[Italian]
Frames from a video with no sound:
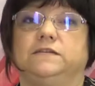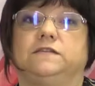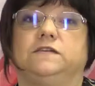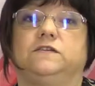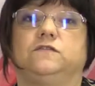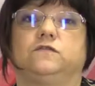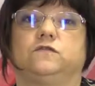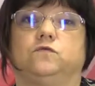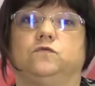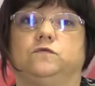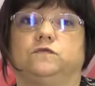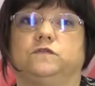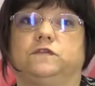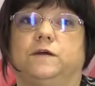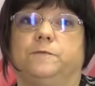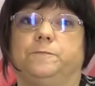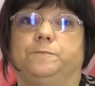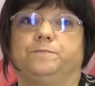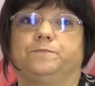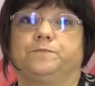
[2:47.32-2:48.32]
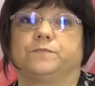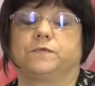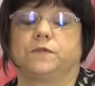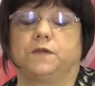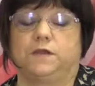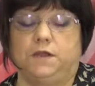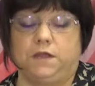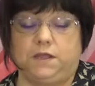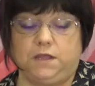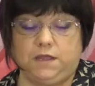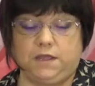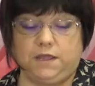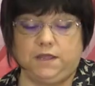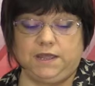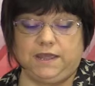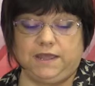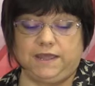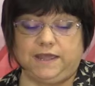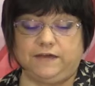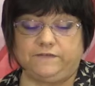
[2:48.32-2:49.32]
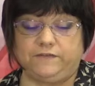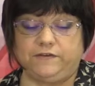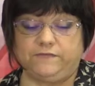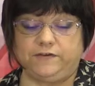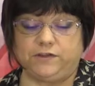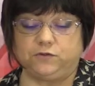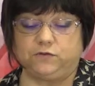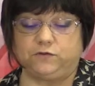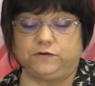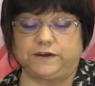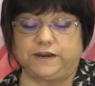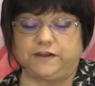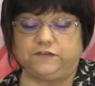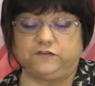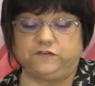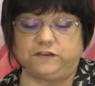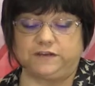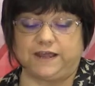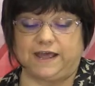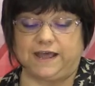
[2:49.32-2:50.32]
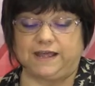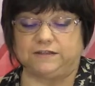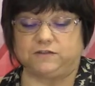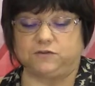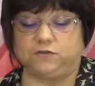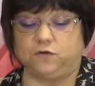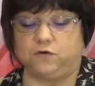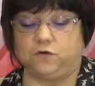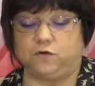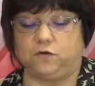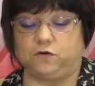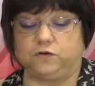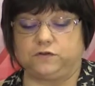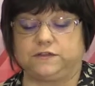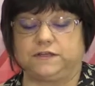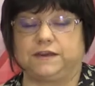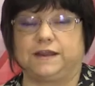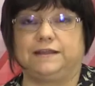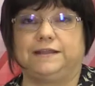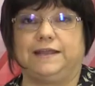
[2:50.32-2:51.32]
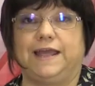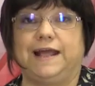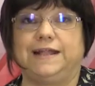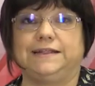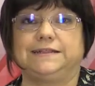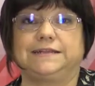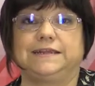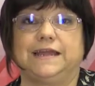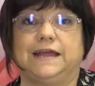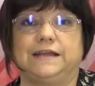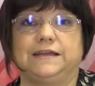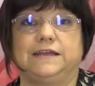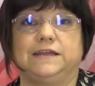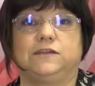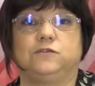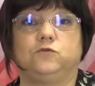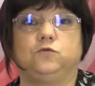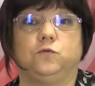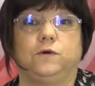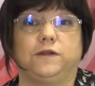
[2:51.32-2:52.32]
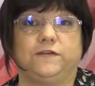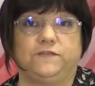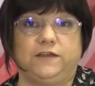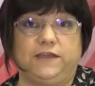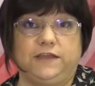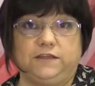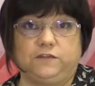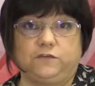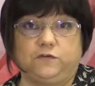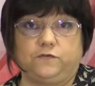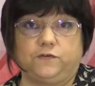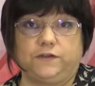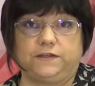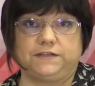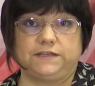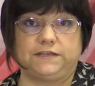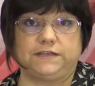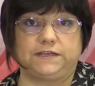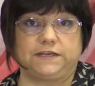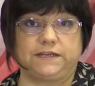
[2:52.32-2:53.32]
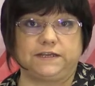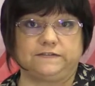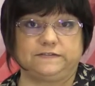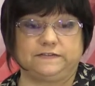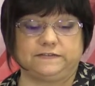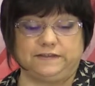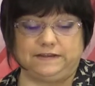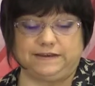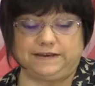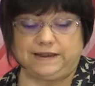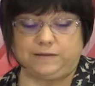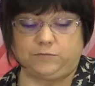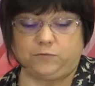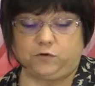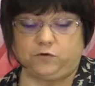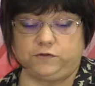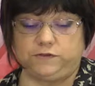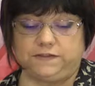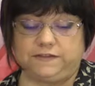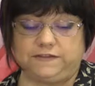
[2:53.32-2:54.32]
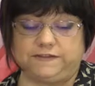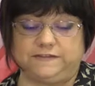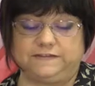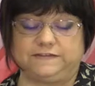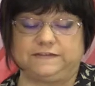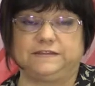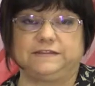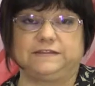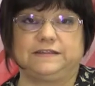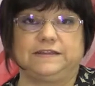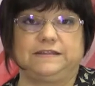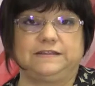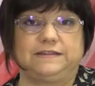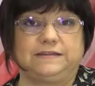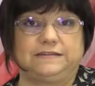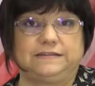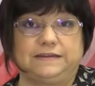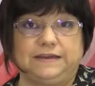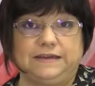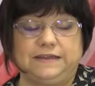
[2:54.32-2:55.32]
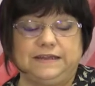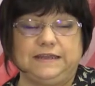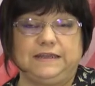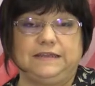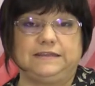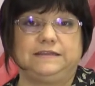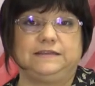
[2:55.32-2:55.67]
di Susa e avevano raggirato tra gli altri anche due vedove di Castellamonte di 73 e